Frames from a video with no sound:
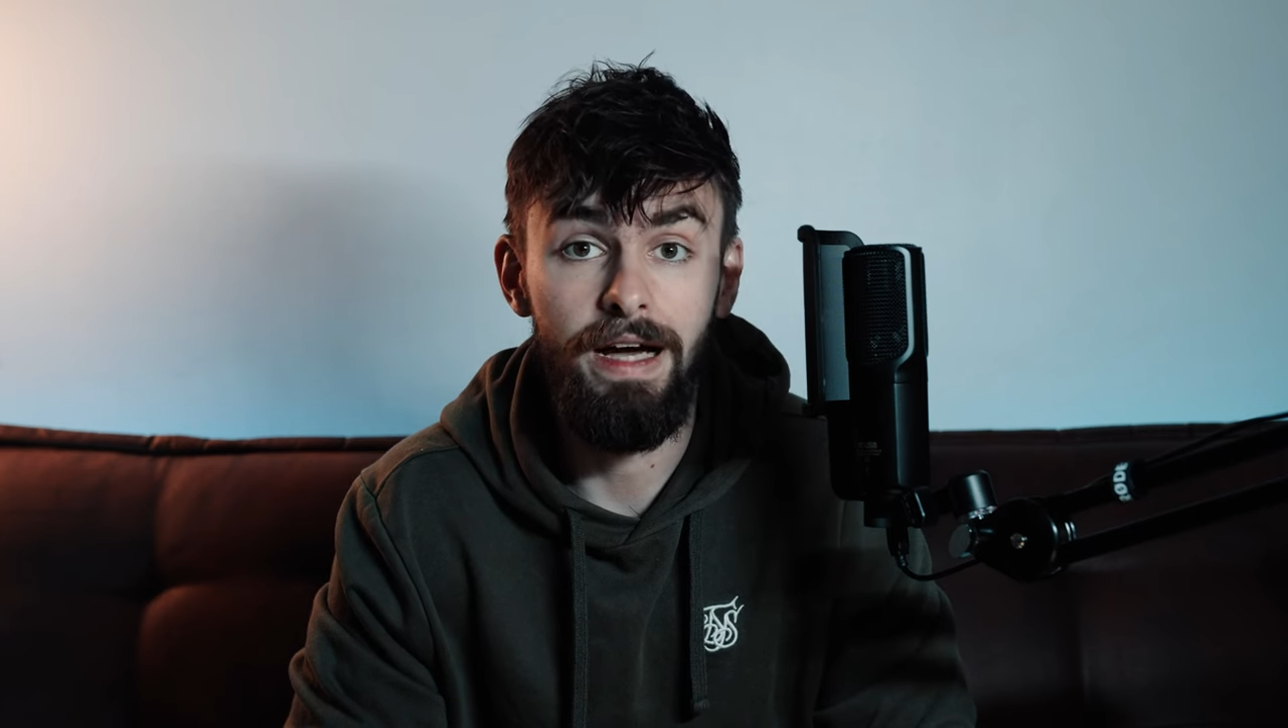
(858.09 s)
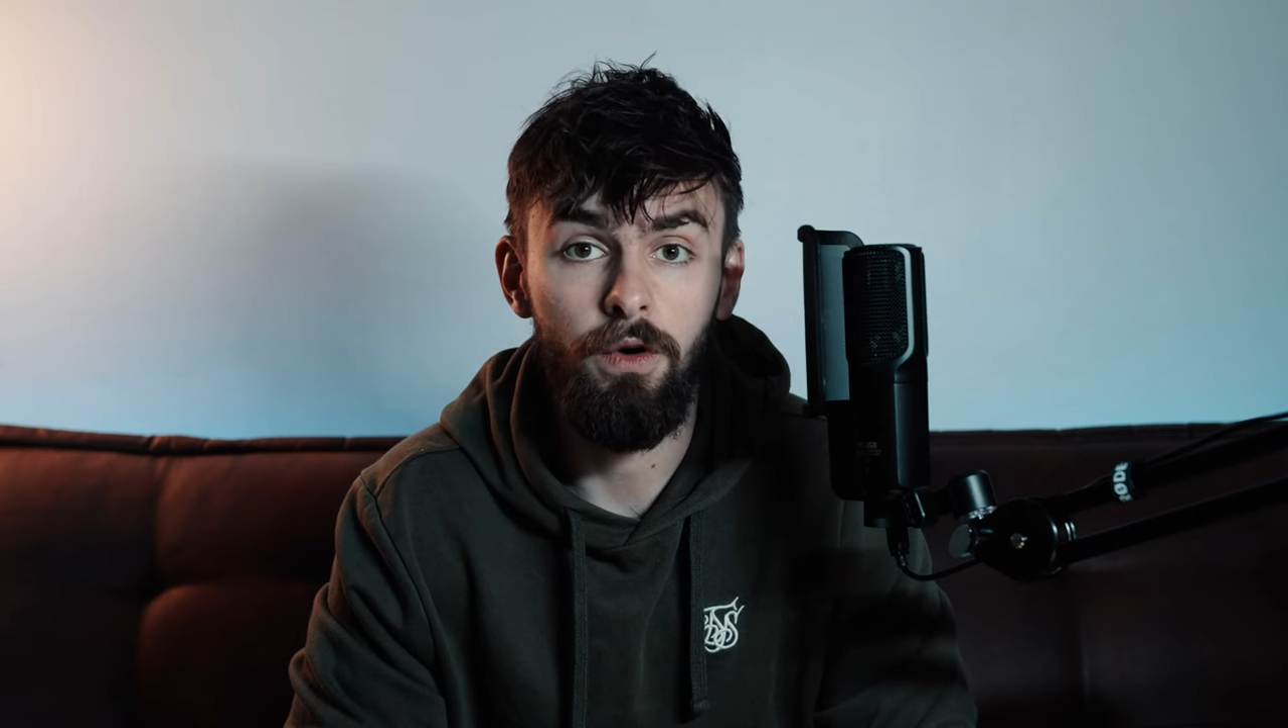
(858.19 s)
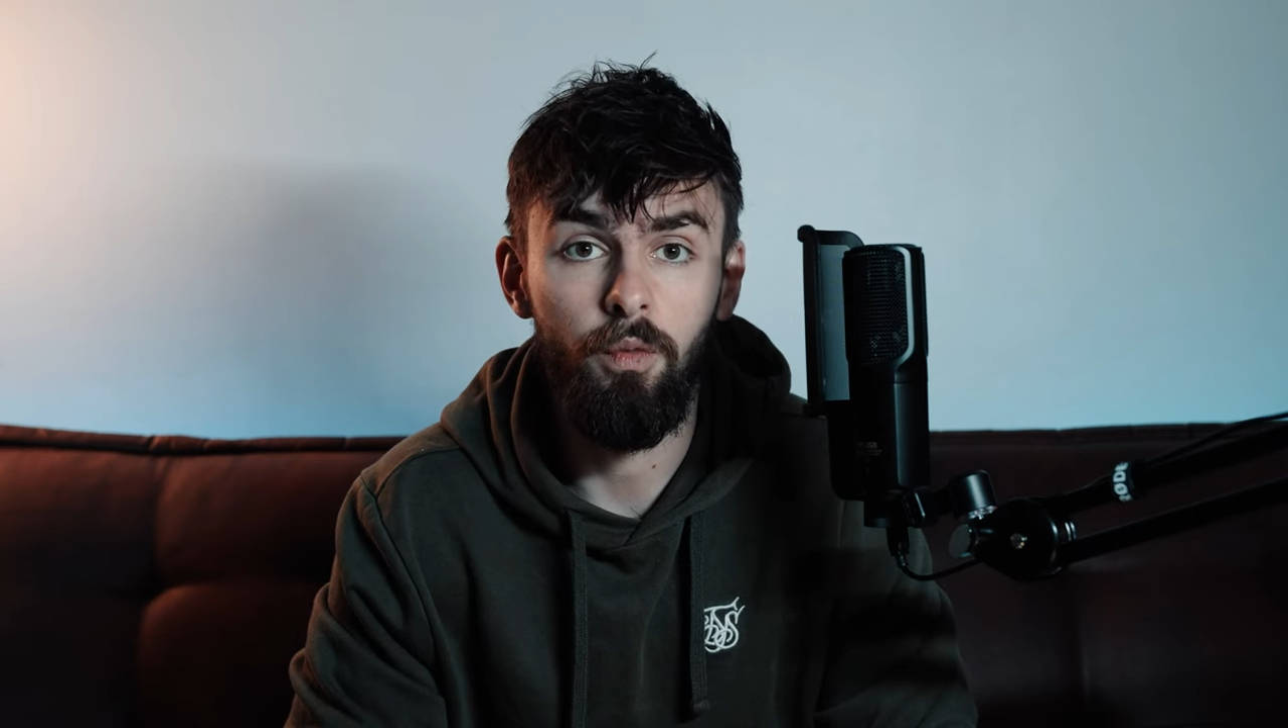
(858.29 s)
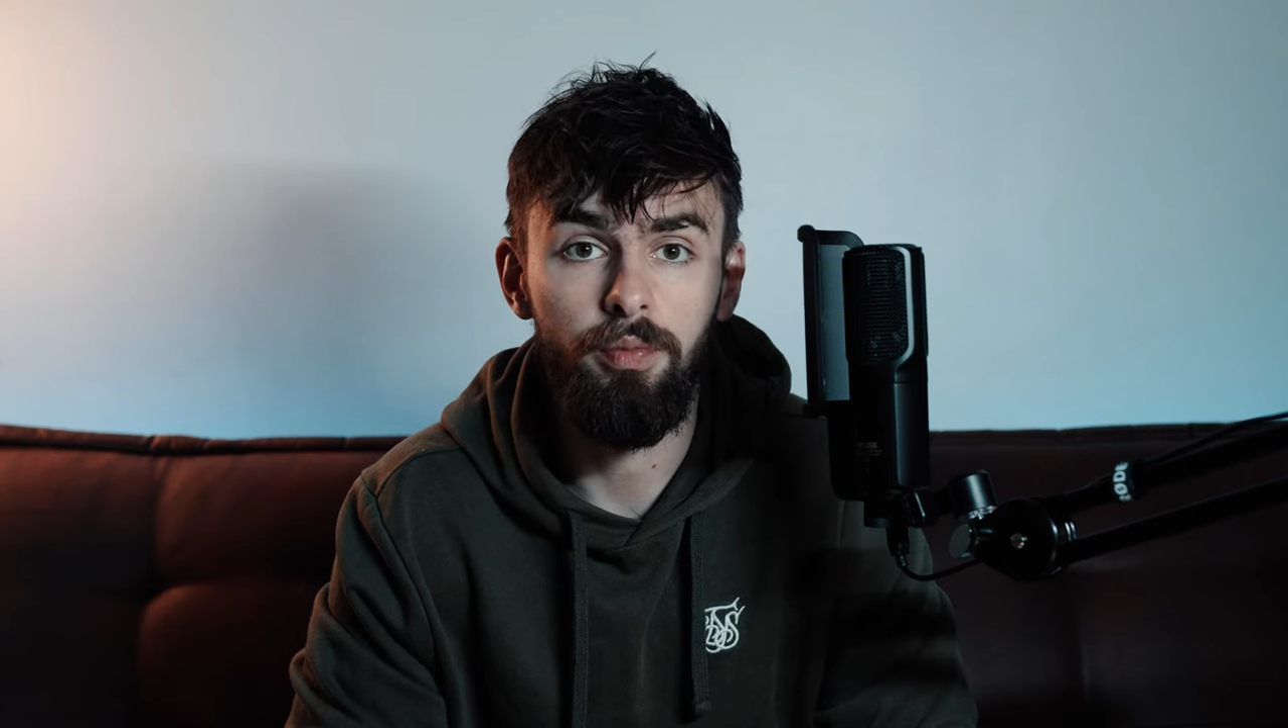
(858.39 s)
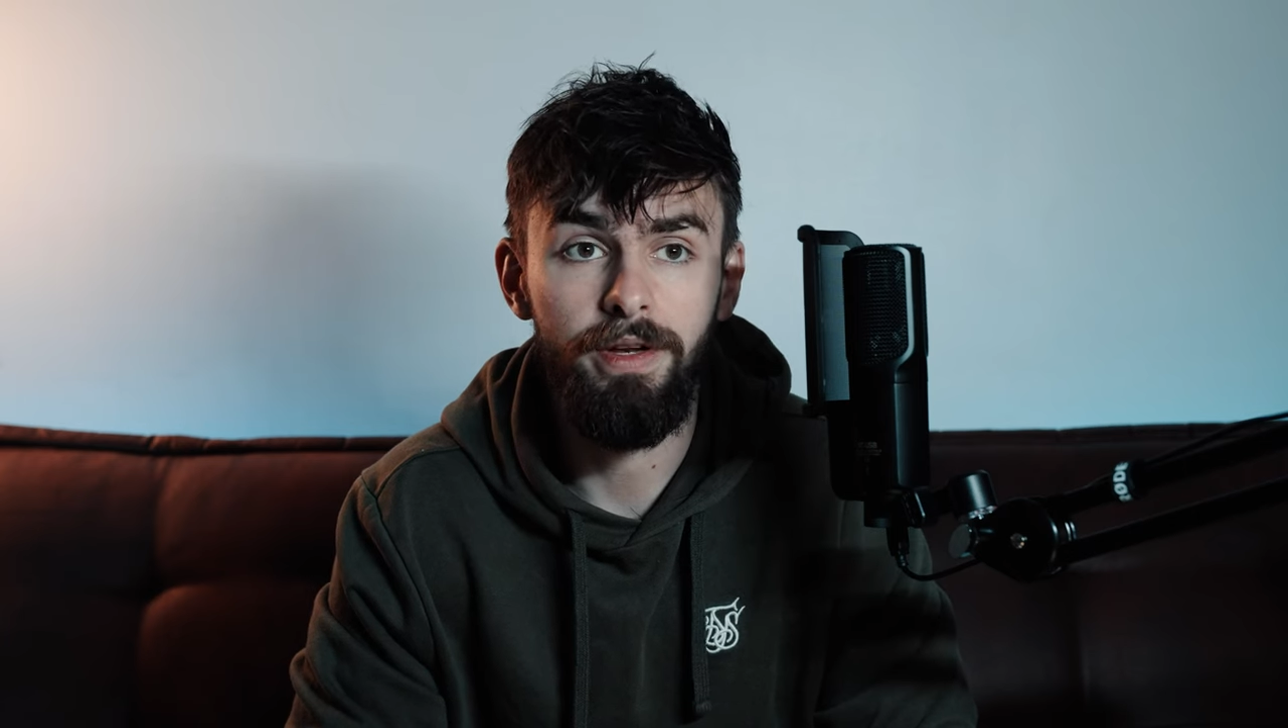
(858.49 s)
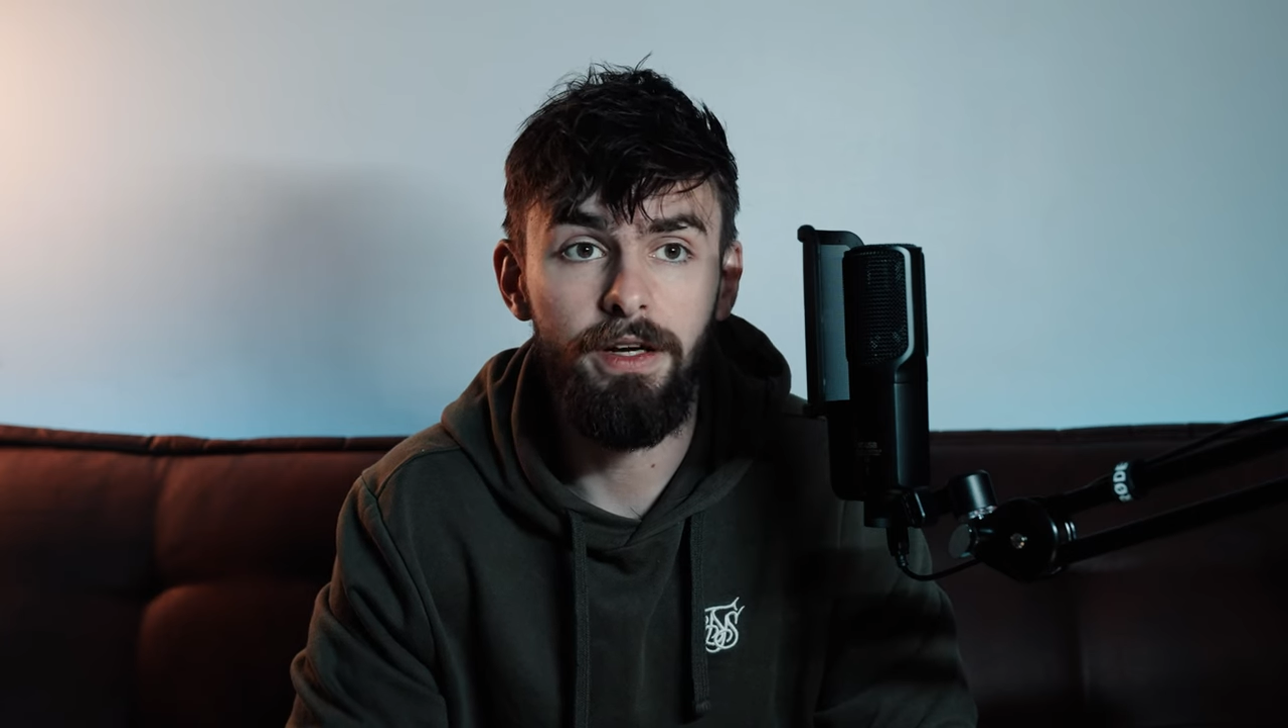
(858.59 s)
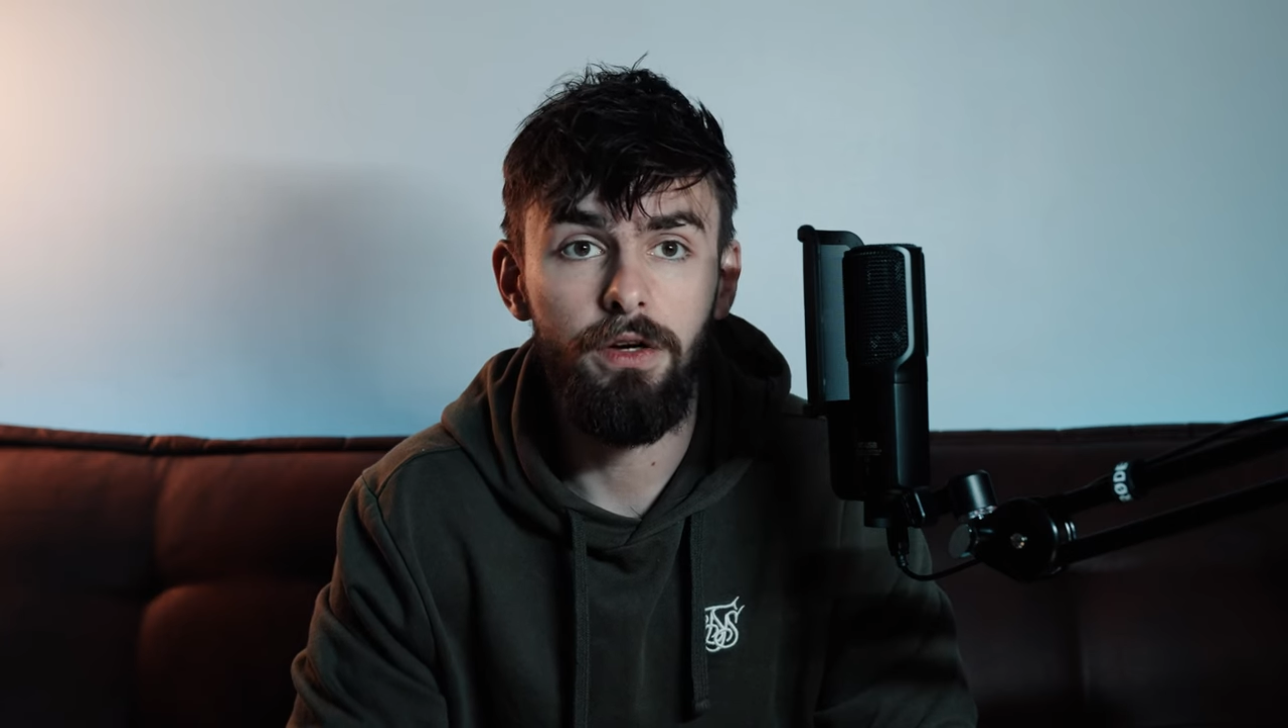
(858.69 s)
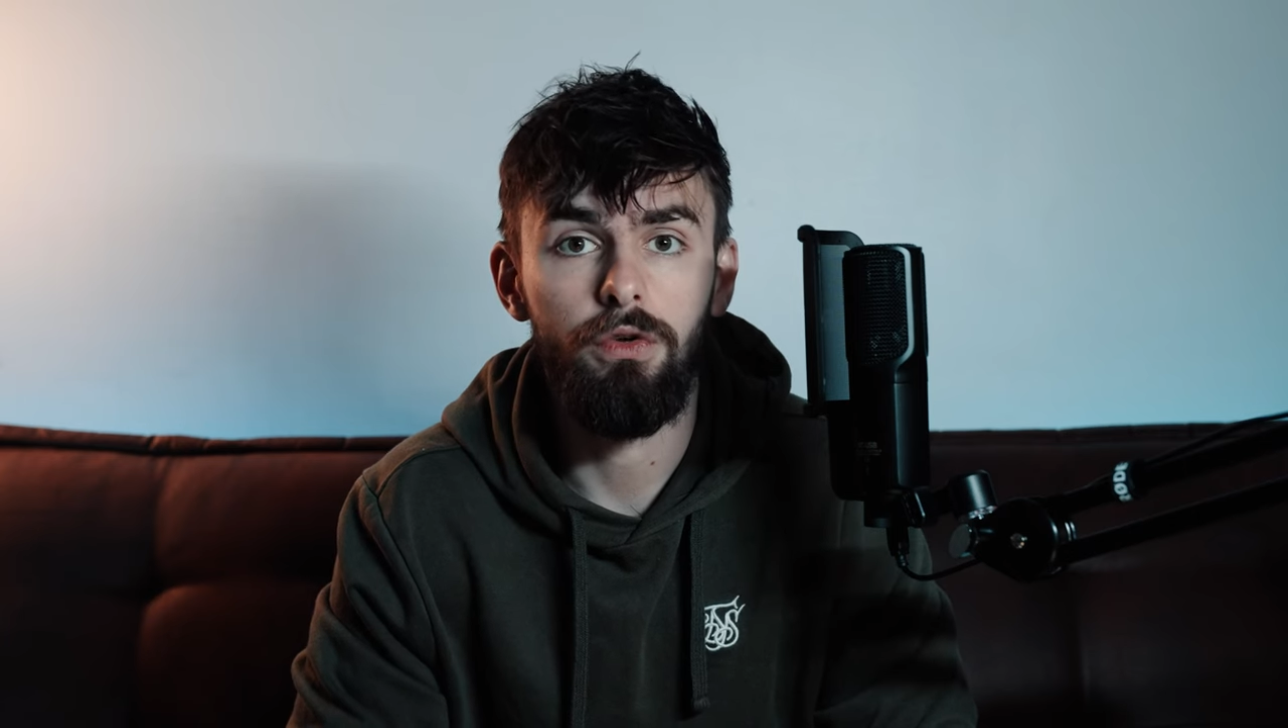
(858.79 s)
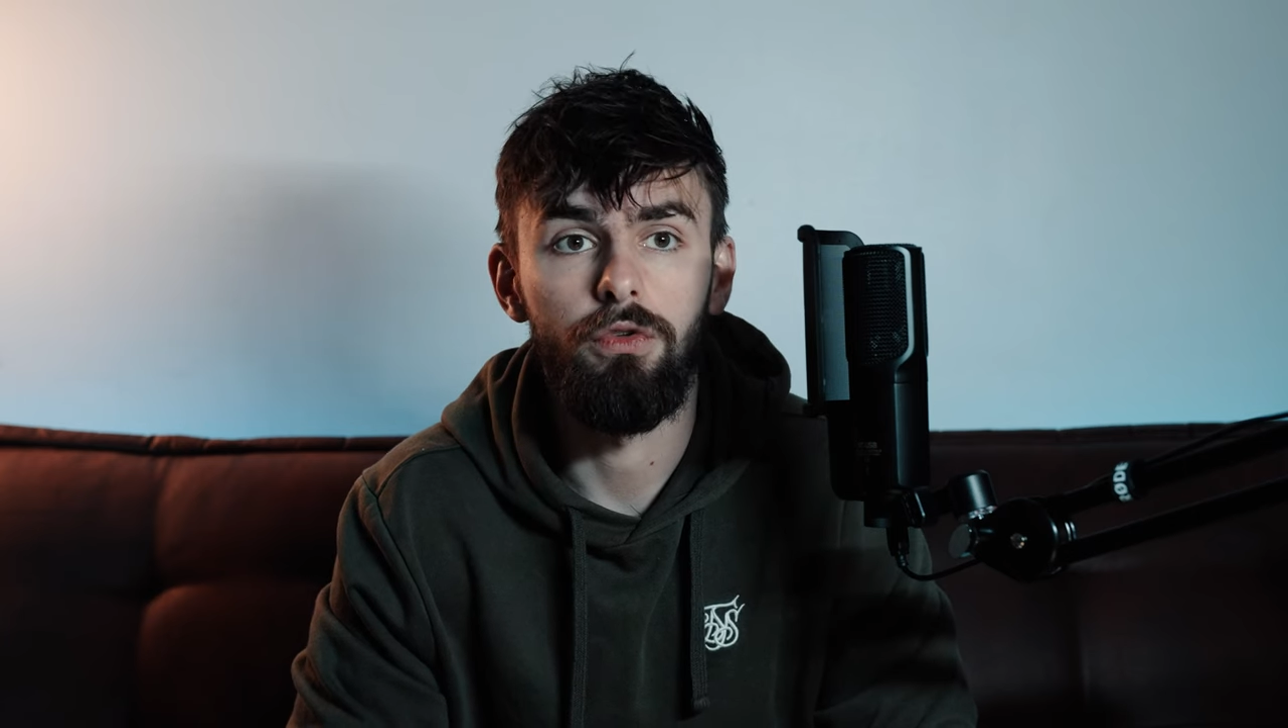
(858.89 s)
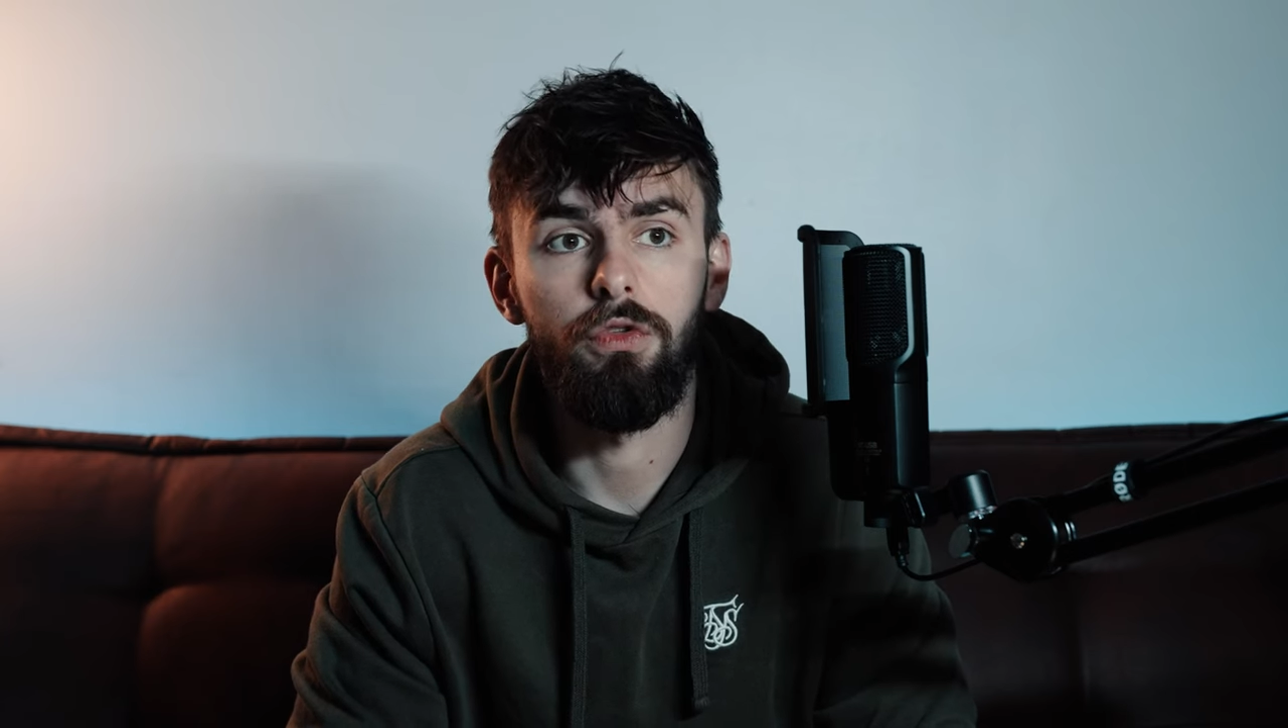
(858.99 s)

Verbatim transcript: accomplir